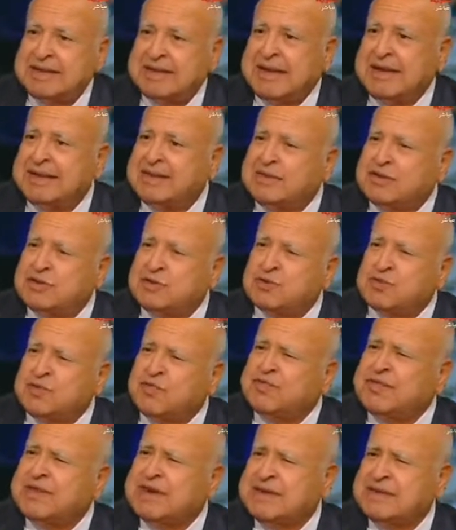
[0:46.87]
لان
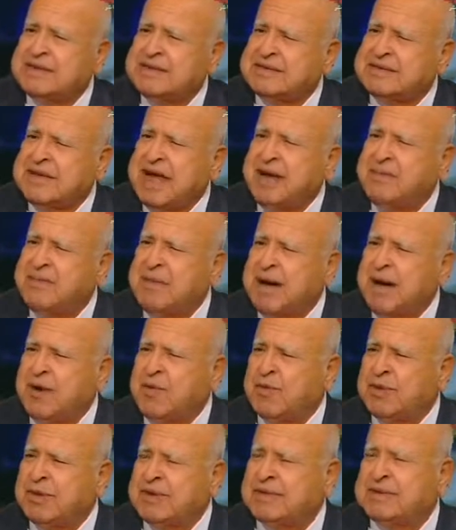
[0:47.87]
ظروفنا كانت صعب
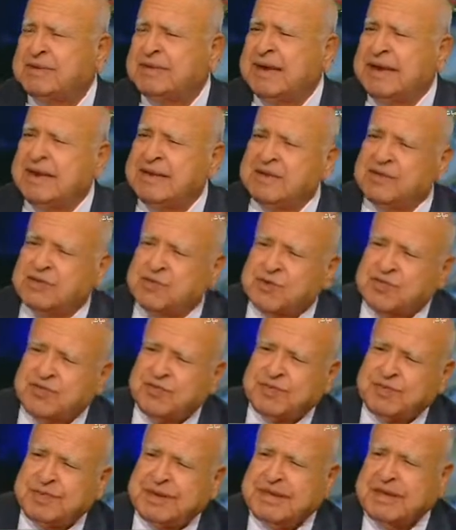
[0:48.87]
قوي يعني
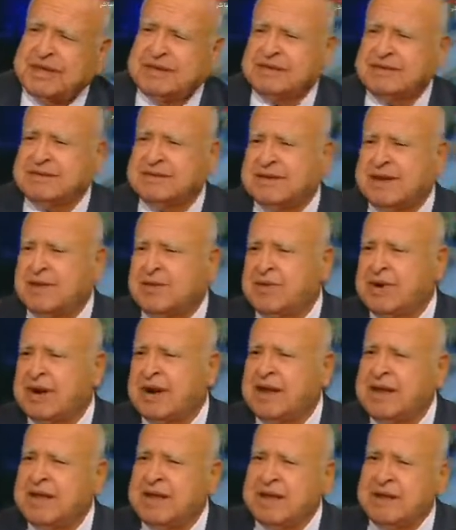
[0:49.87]
شوف بدات
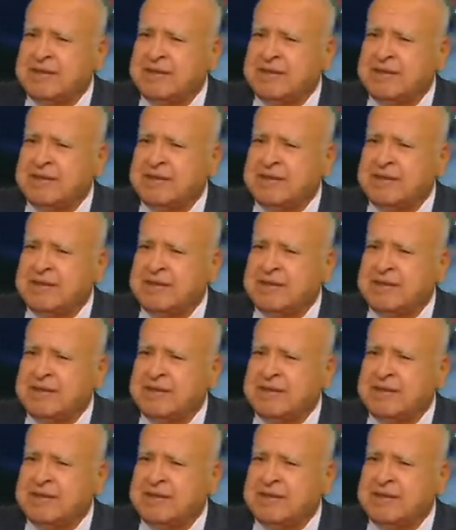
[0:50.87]
الثوره